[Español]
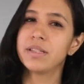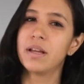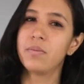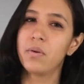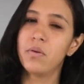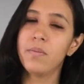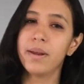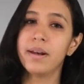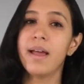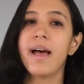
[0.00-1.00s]
del
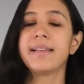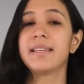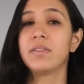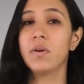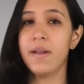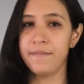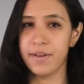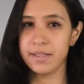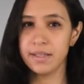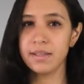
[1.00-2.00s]
volumen, haciendo
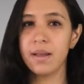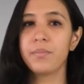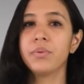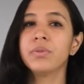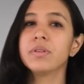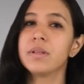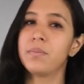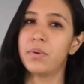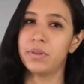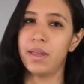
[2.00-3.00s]
énfasis en puntos
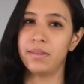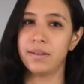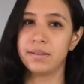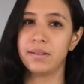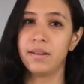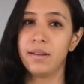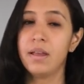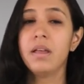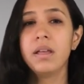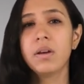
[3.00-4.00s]
importantes,
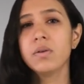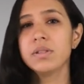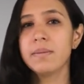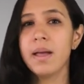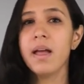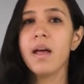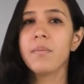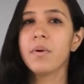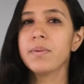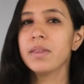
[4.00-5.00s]
inclusive
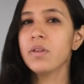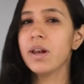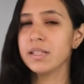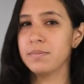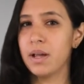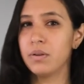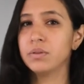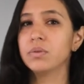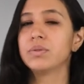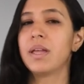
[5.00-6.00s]
moviendo las manos
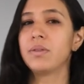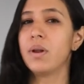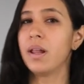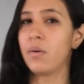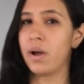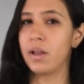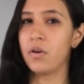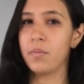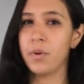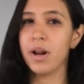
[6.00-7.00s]
usando el lenguaje
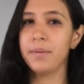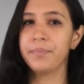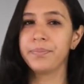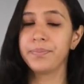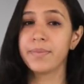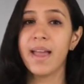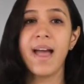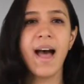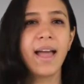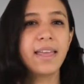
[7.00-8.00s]
corporal.
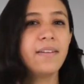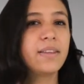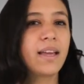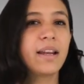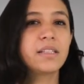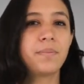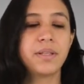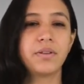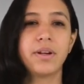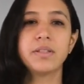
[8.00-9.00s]
Hay que evitar
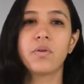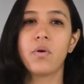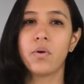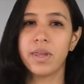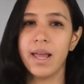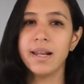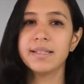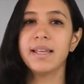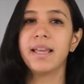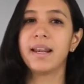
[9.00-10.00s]
expresiones coloquiales
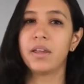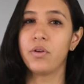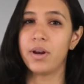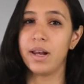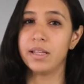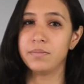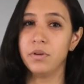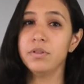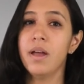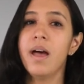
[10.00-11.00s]
y
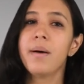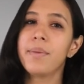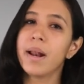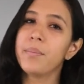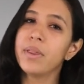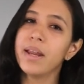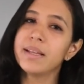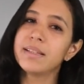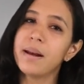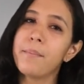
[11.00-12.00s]
regionalismos para poder
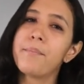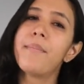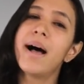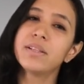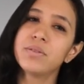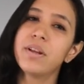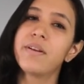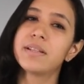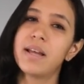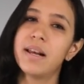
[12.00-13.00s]
hacer más
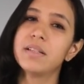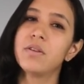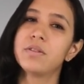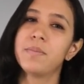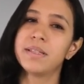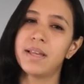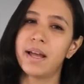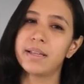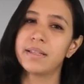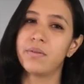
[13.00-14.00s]
universales los
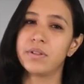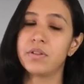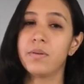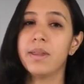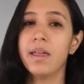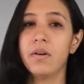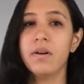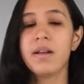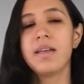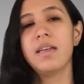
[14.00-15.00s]
mensajes de nuestro video
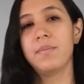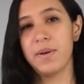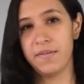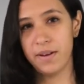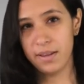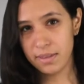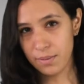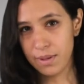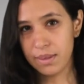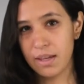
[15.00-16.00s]
y
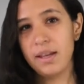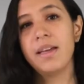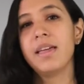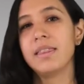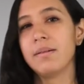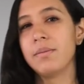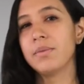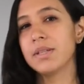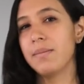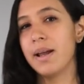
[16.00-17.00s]
preferentemente
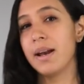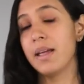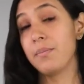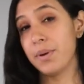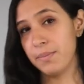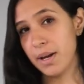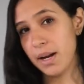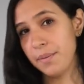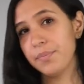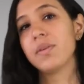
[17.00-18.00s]
debemos hablar en
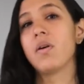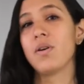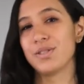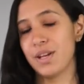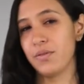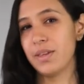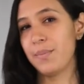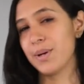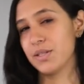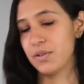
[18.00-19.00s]
primera o segunda
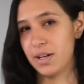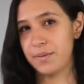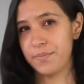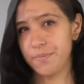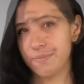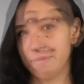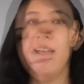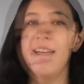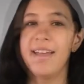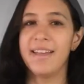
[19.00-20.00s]
persona.
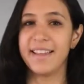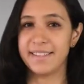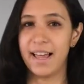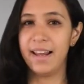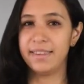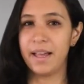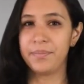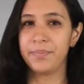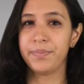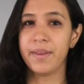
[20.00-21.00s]
Escaleta
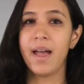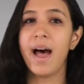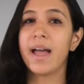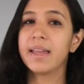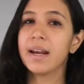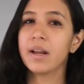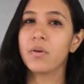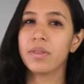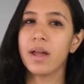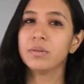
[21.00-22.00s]
hay que
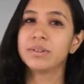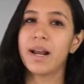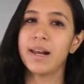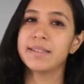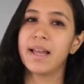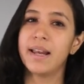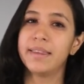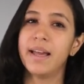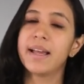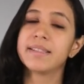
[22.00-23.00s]
recordar usar la
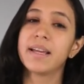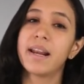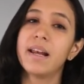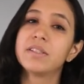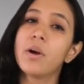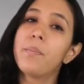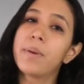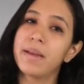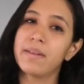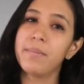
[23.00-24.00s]
escaleta que se realizó
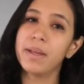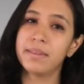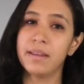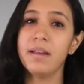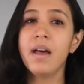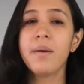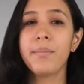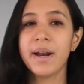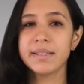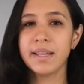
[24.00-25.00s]
previamente
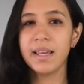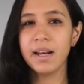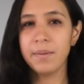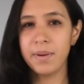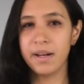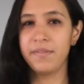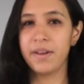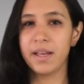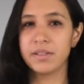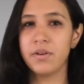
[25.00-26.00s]
para seguir la
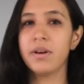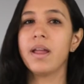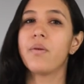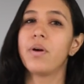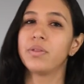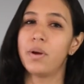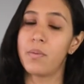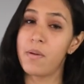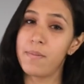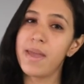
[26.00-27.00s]
planificación en cuanto a
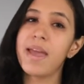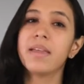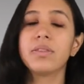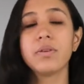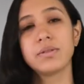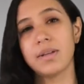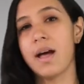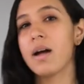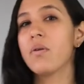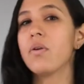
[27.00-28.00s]
movimientos,
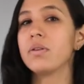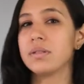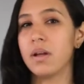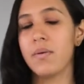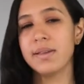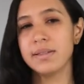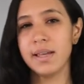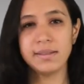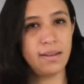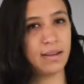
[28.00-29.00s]
ángulos,
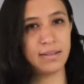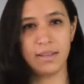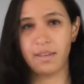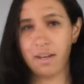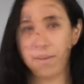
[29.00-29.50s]
secuencias, etc.